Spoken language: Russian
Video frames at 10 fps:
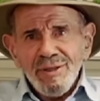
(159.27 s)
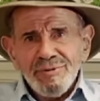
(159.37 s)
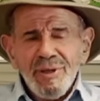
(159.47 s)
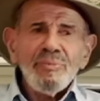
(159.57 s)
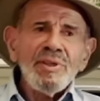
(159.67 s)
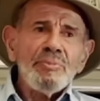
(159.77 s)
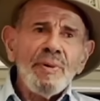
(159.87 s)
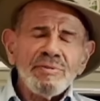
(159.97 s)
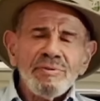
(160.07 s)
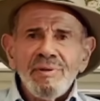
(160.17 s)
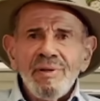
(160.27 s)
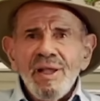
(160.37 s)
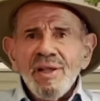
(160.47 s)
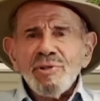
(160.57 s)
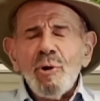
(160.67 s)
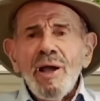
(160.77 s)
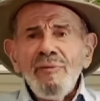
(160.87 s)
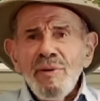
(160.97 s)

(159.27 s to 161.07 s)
это вообще отдельная история.